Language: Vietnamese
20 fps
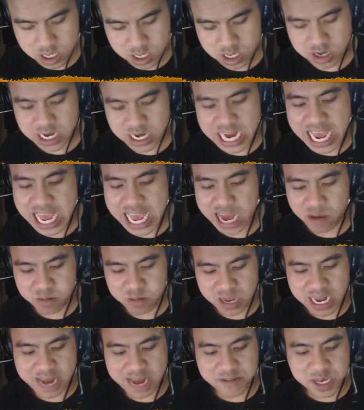trượt đại học
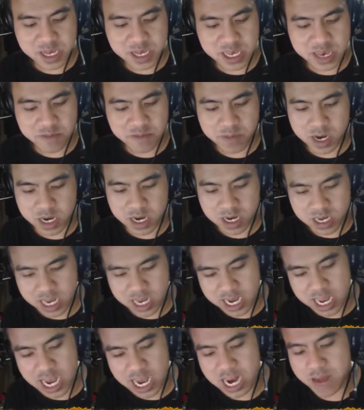thì làm streamer
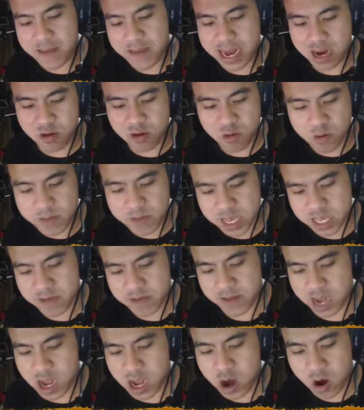thế nên là các bạn không có việc gì
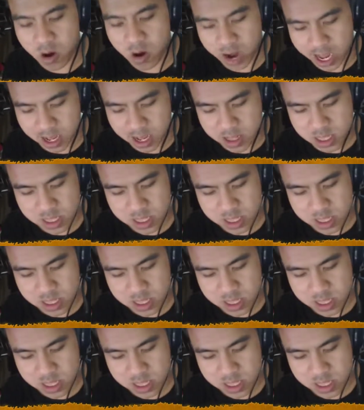phải lo cả